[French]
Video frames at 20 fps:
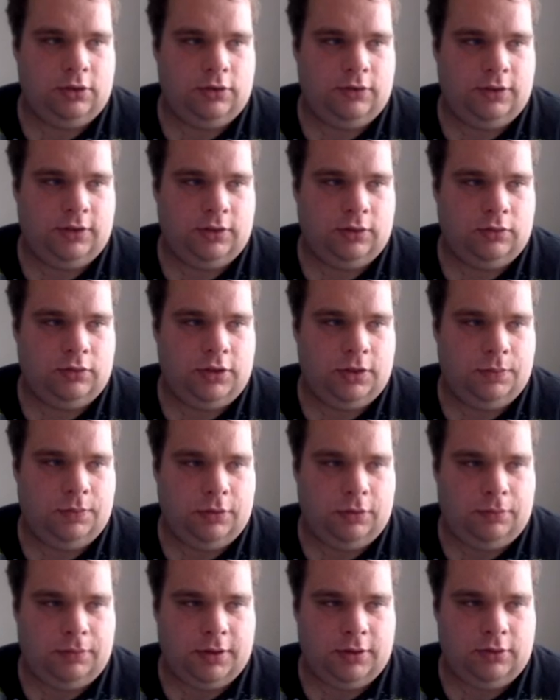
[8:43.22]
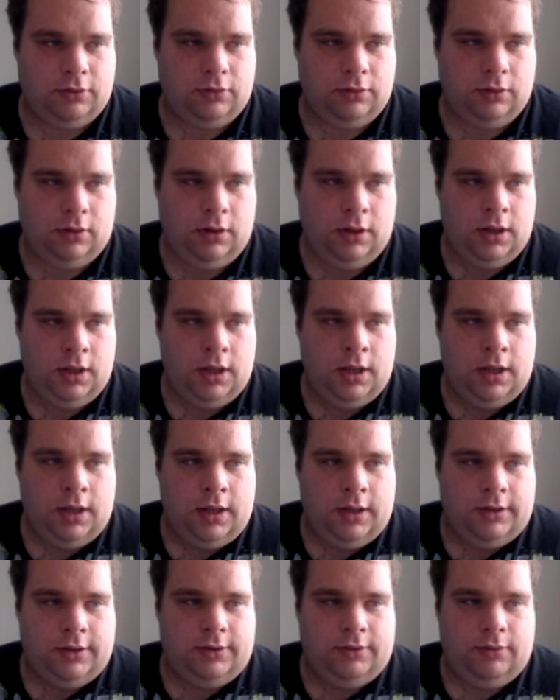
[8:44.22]
je vais dans l'outil pot de peinture.
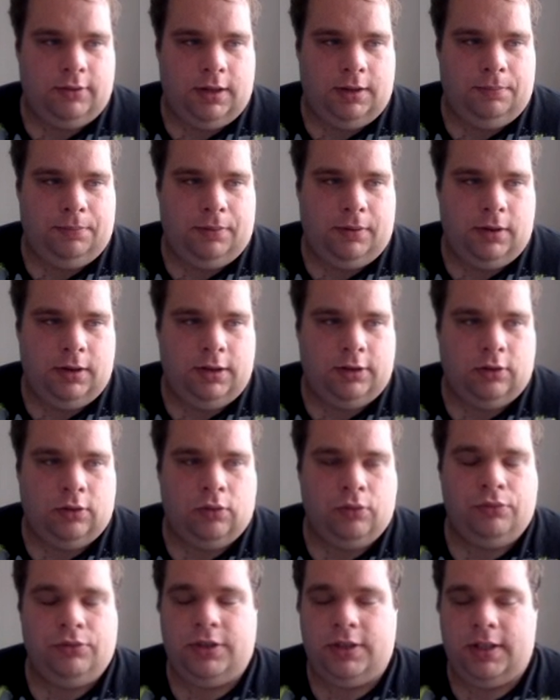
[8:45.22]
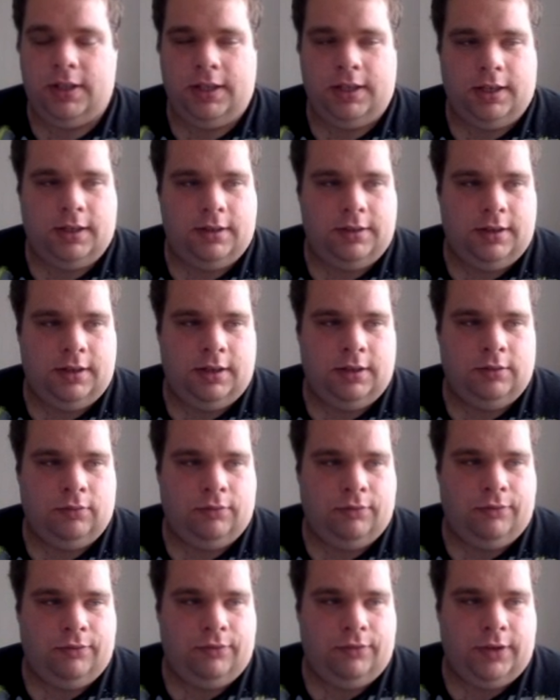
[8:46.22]
Si vous ne pas, allez dans outils dégradés. Donc
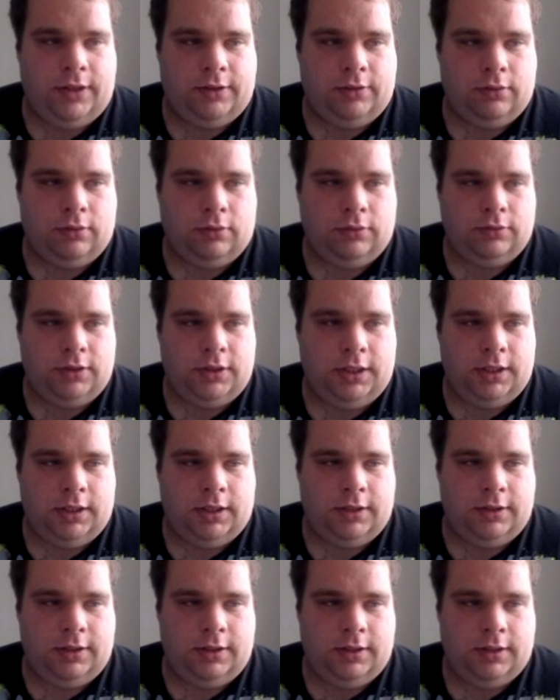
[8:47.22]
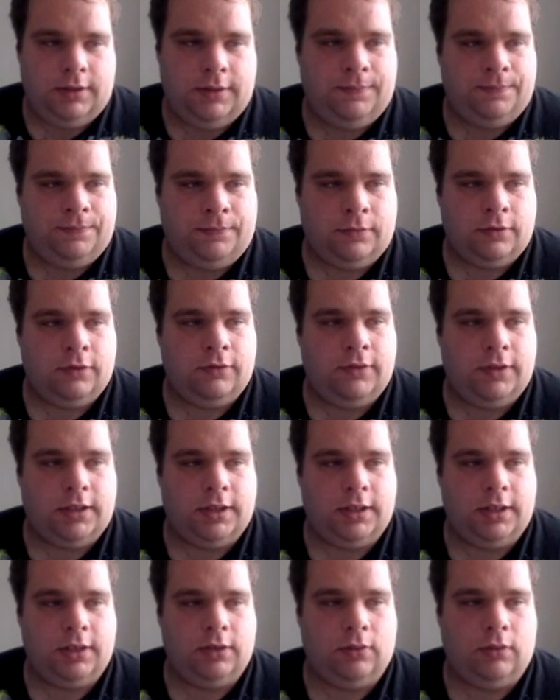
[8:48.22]
vous faites sur outils dégradés, vous faites
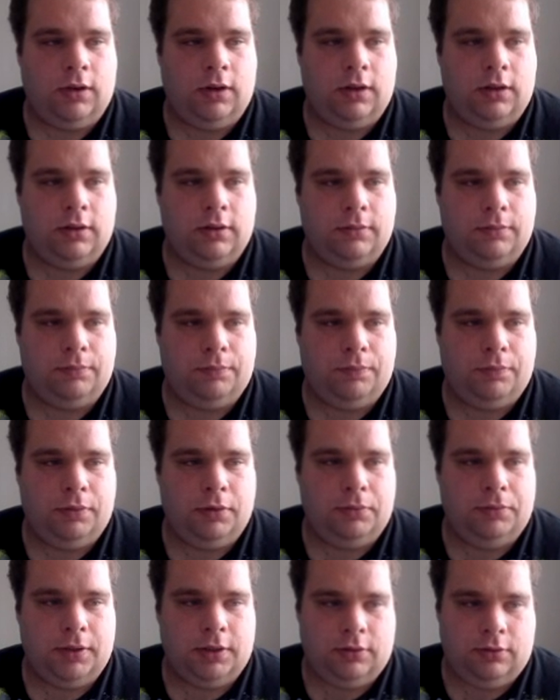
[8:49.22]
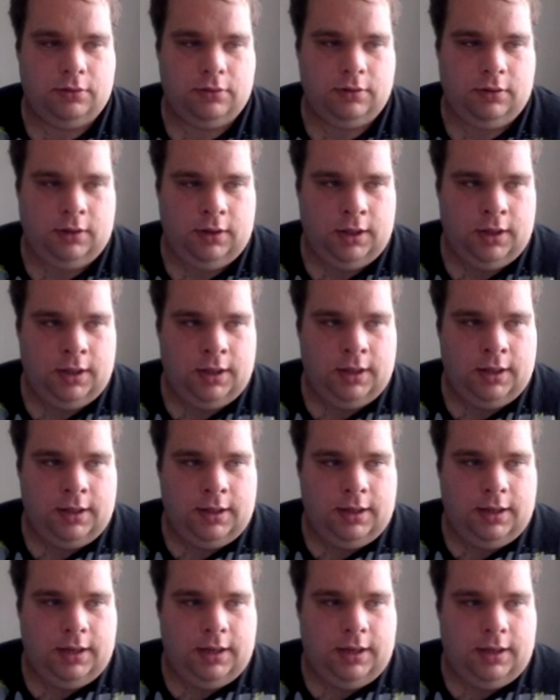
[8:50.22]
clic droit, pot de peinture.
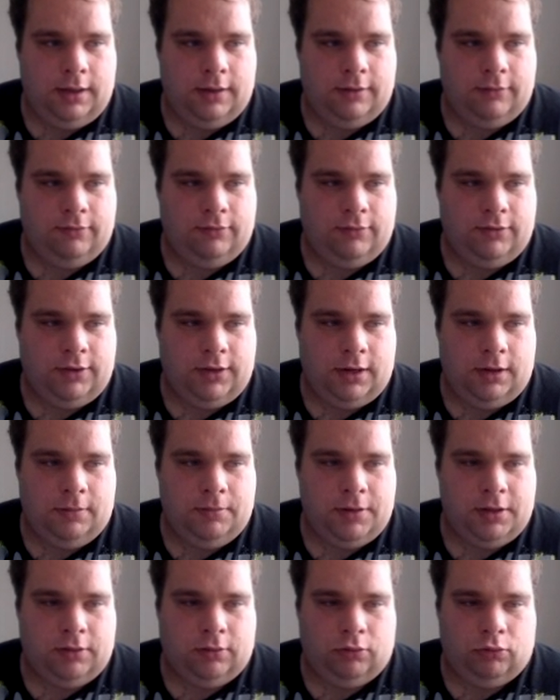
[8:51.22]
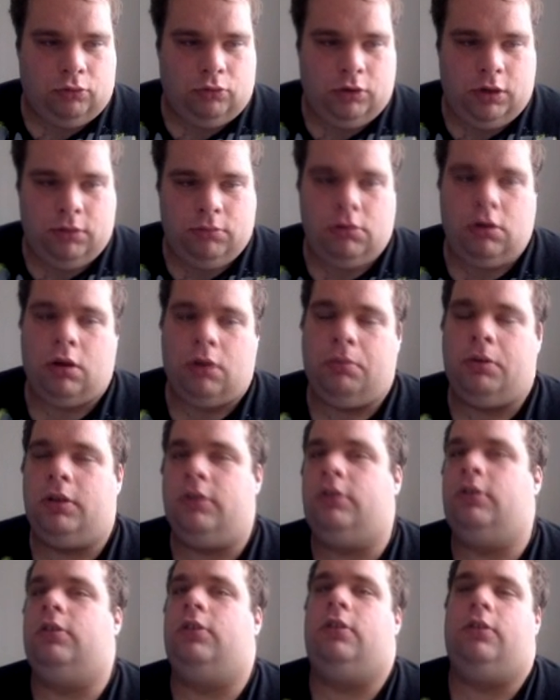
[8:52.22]
Et vous allez le mettre en violet. Bah, après,
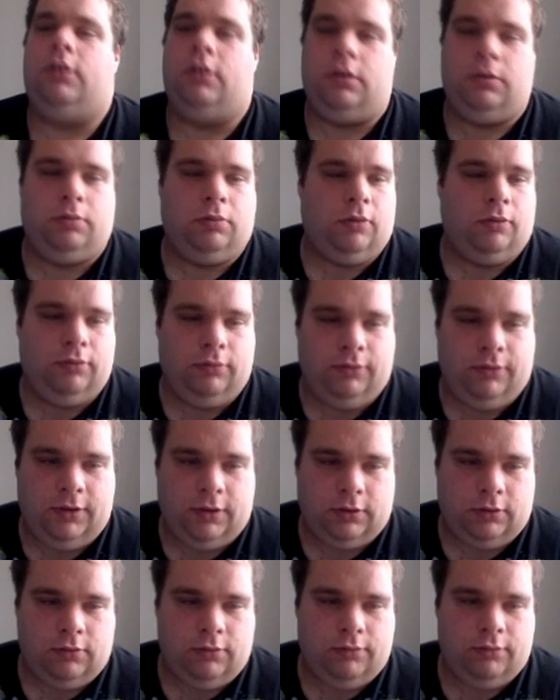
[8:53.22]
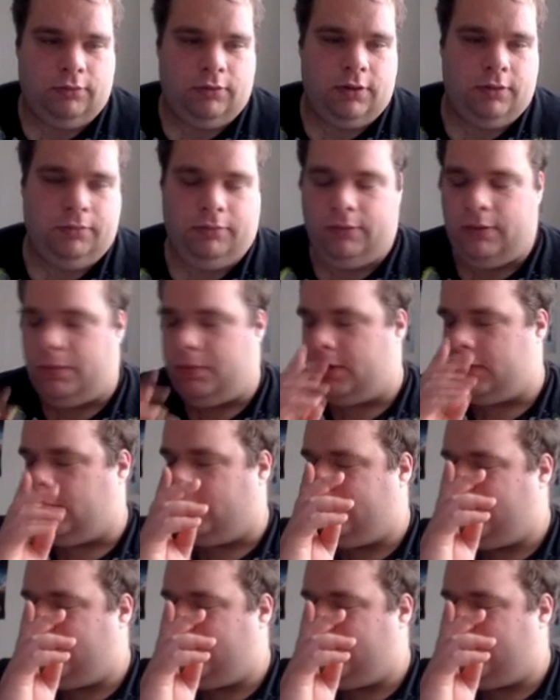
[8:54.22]
c'est libre vous de faire ce que vous voulez. Vous pouvez le mettre en